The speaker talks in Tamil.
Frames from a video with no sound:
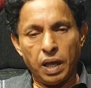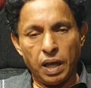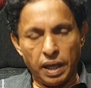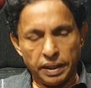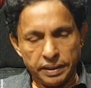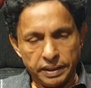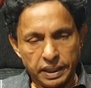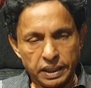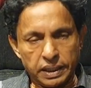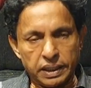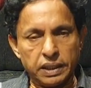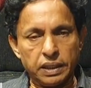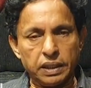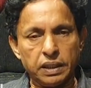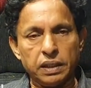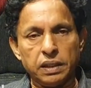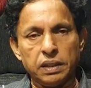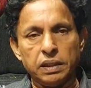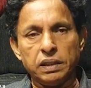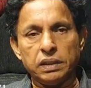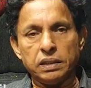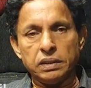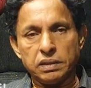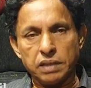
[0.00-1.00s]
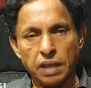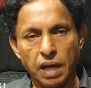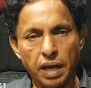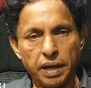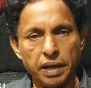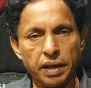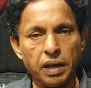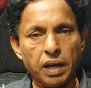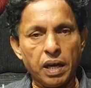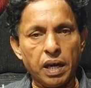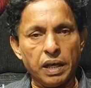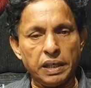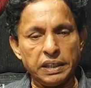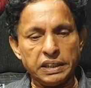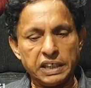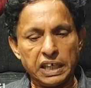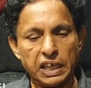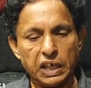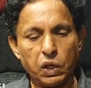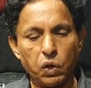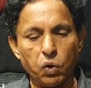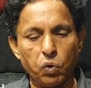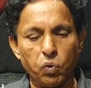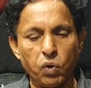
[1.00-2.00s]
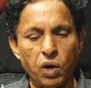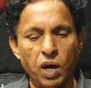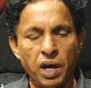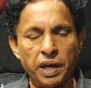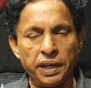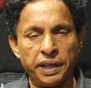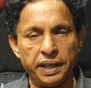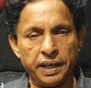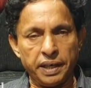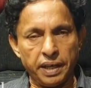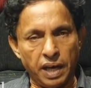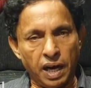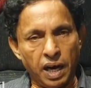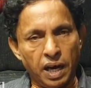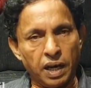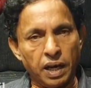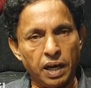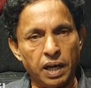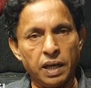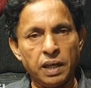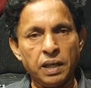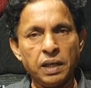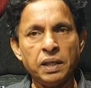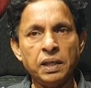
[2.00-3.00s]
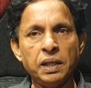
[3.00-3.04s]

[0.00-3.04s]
அதற்கு சாரங்கா இசைக்குழுவாயின நாங்கள்